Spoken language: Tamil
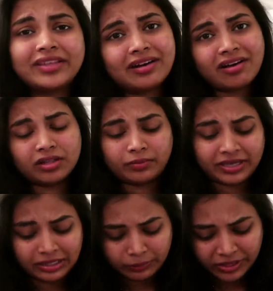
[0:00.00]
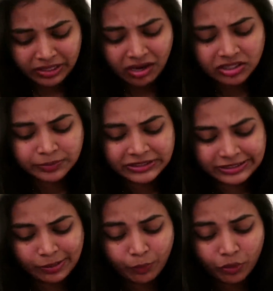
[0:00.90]
அதனால நான் அந்த மாதிரி அந்த மாதிரி டார்க்
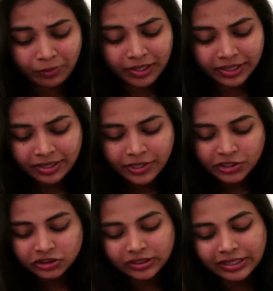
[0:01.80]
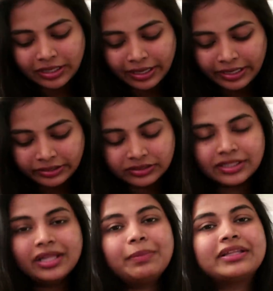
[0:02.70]
லிப்ஸ்டிக்ஸ்லாம் போட மாட்டேன் ஸோ அதனால நான்
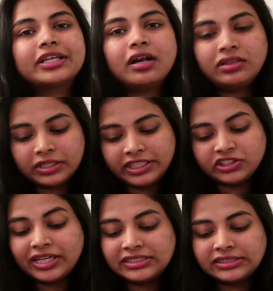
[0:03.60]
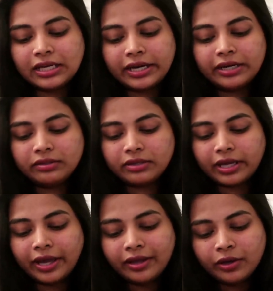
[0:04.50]
எடுத்துக்கிட்டதே பார்த்தீங்கன்னா த்ரீ ஷேட்ஸ் தான் நான்
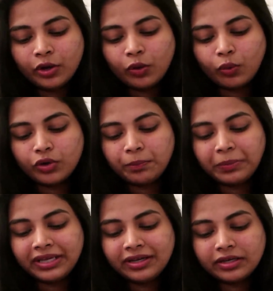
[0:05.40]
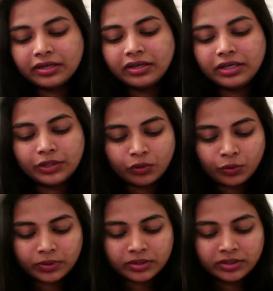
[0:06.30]
எடுத்திருக்கேன் ஒன்று பிங்க்கு இன்னொன்று
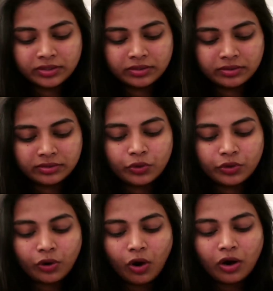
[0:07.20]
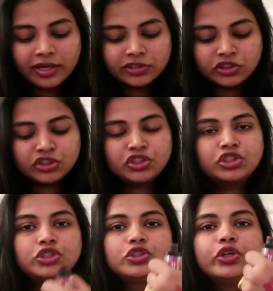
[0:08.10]
வந்து ஒரு ஆரஞ்சிஷ்
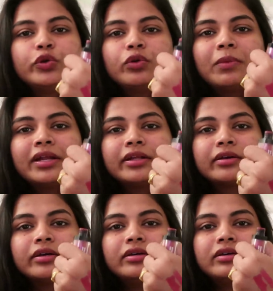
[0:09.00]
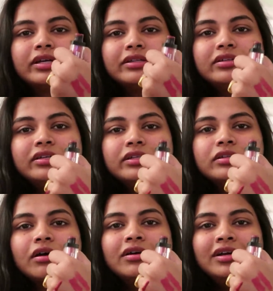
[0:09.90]
நியூட் மாதிரி இருக்குது இது
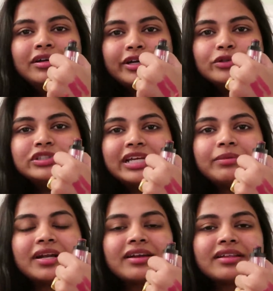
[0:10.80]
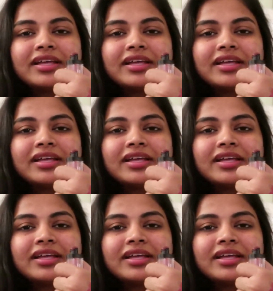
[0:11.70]
இதுதான் ரெண்டும் சேம் கலரில்